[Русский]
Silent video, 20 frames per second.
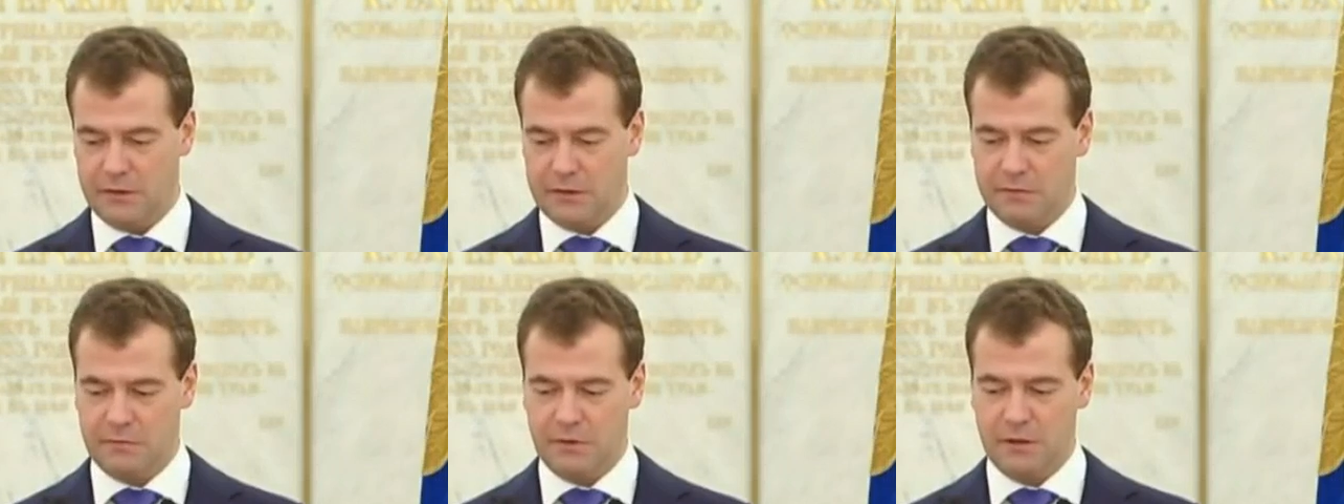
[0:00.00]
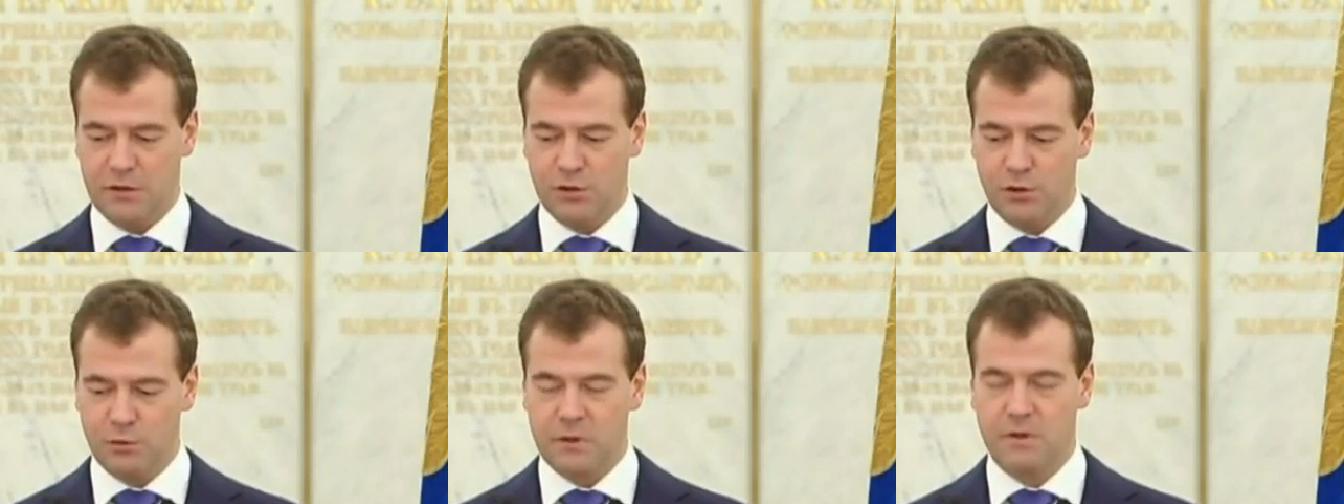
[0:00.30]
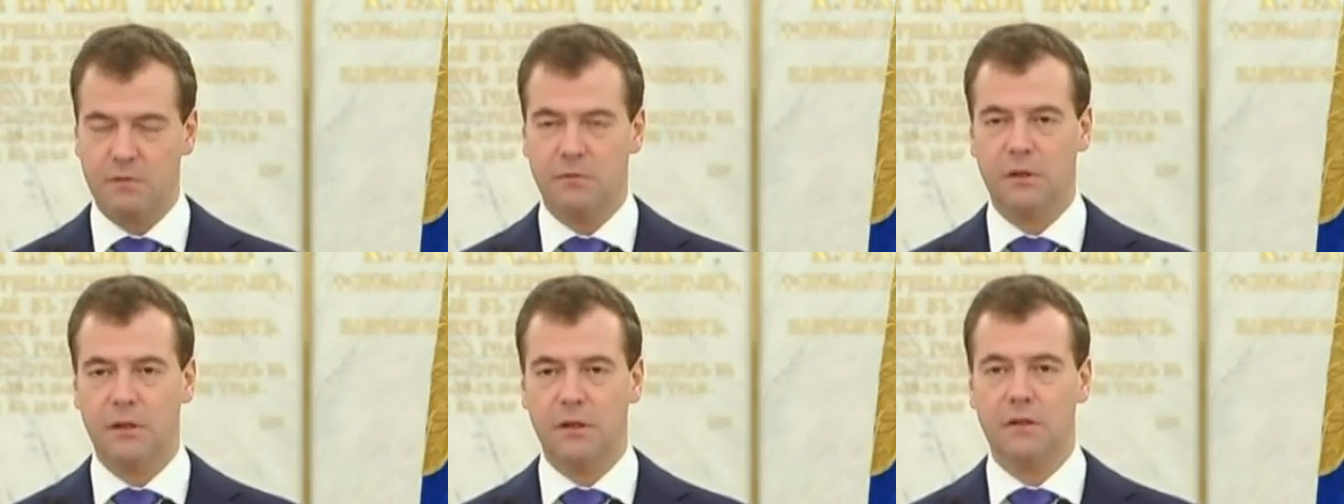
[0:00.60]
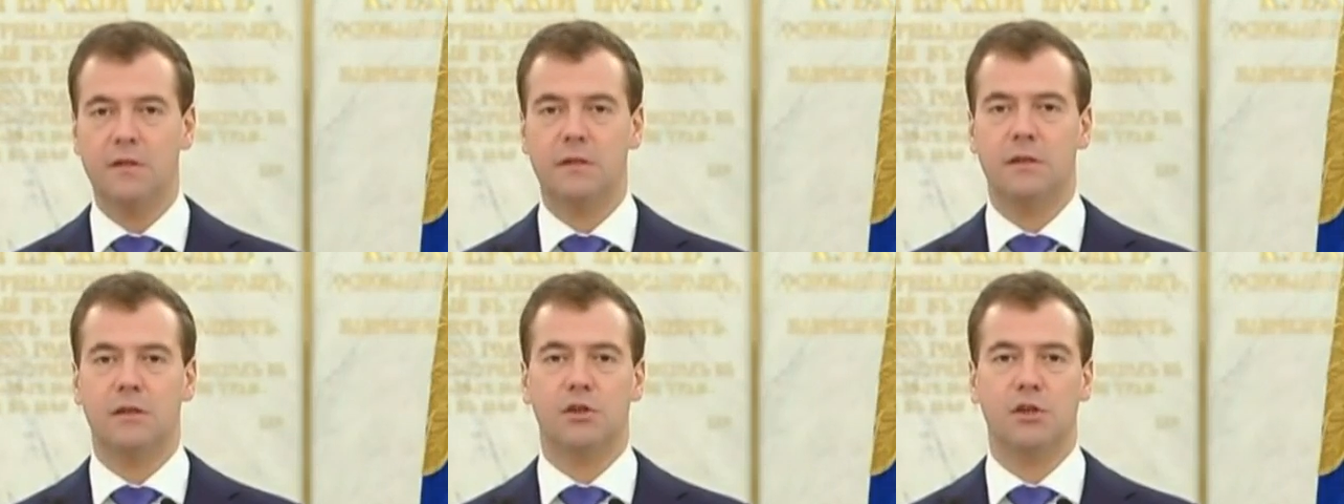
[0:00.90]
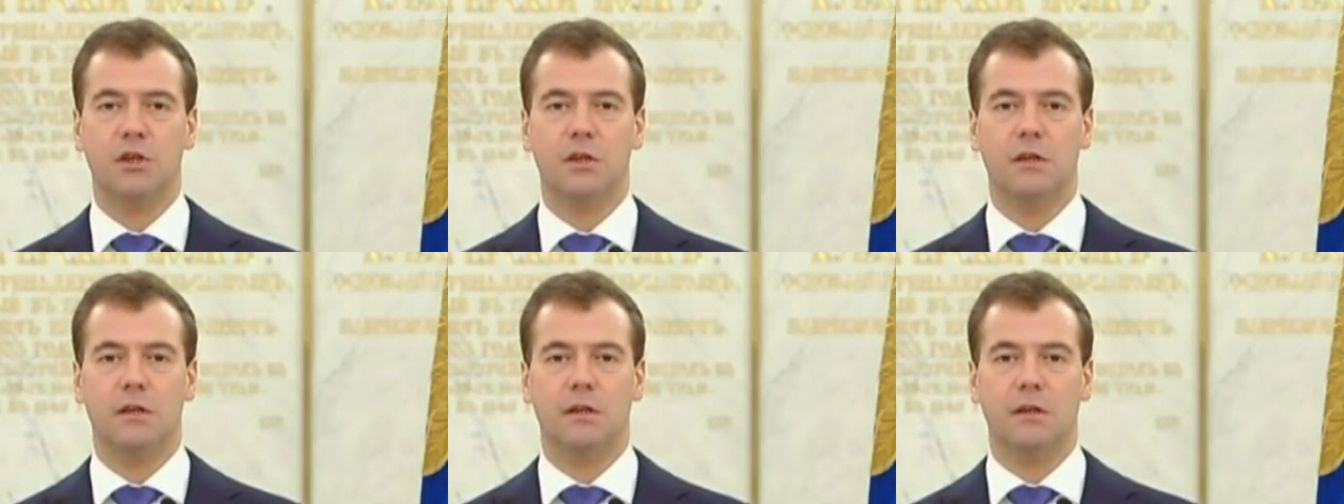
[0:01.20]
уровня в нашей
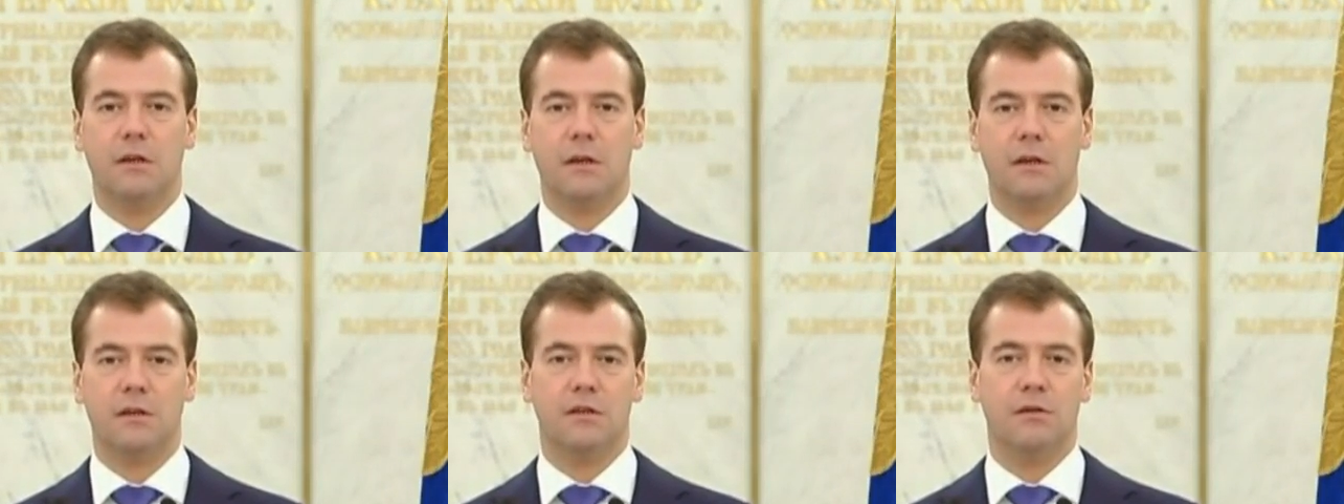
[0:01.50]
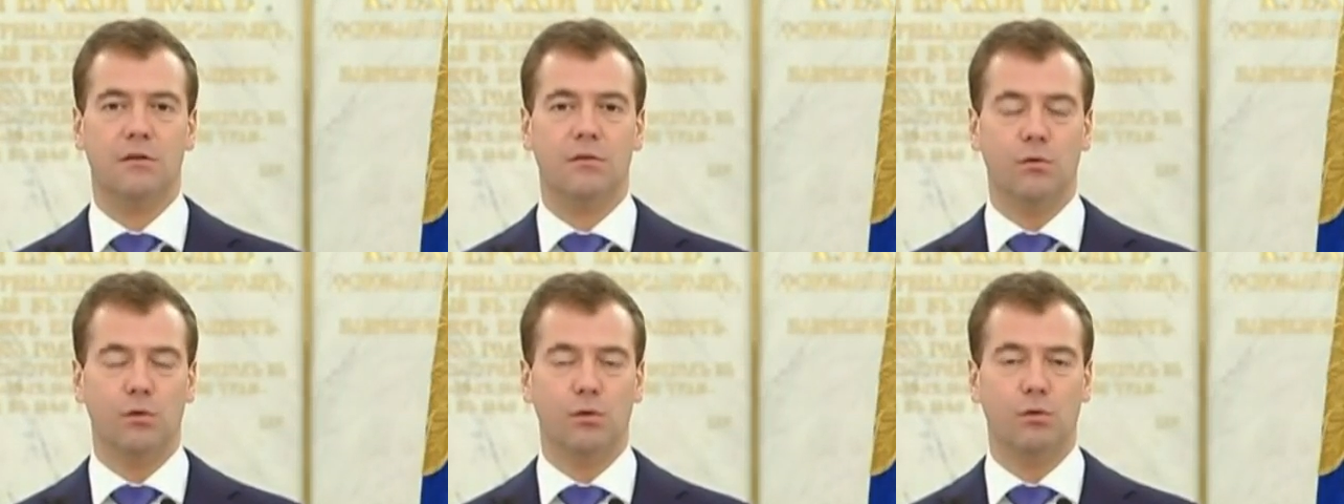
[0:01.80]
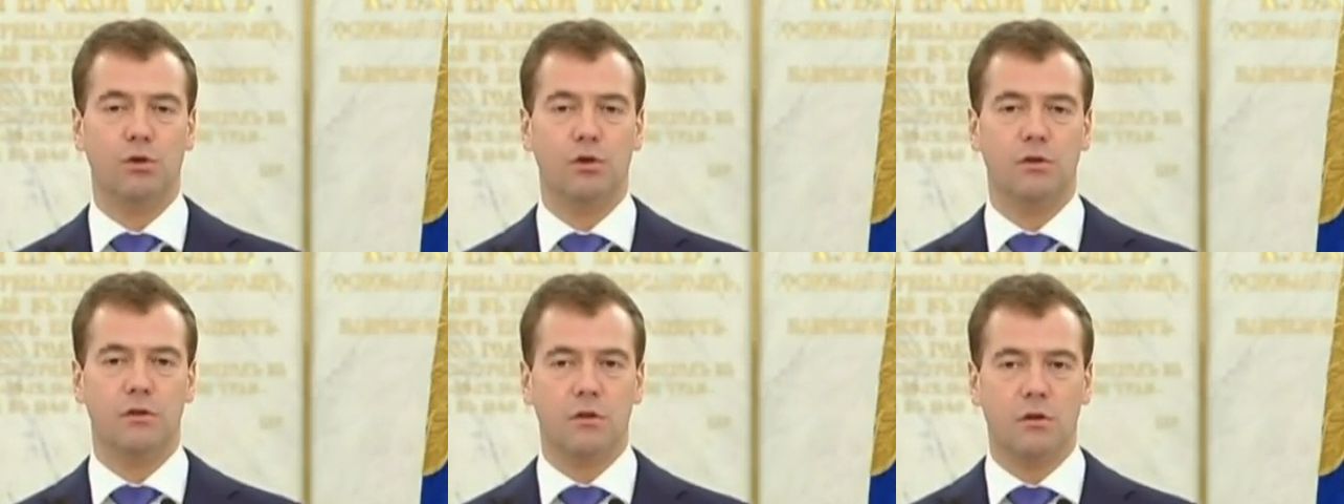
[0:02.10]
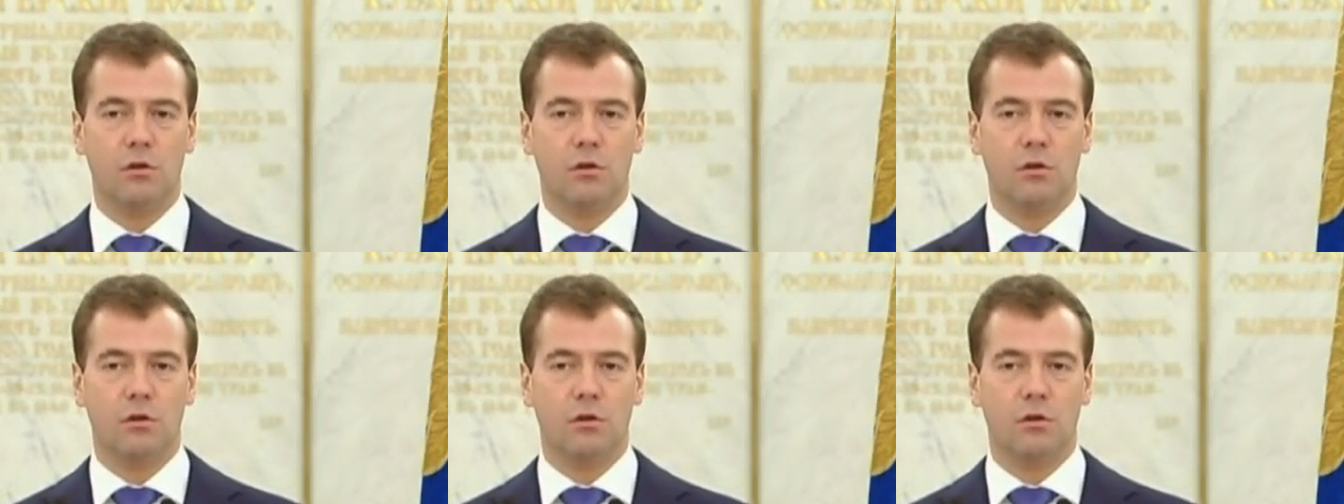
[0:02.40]
области могут похвастаться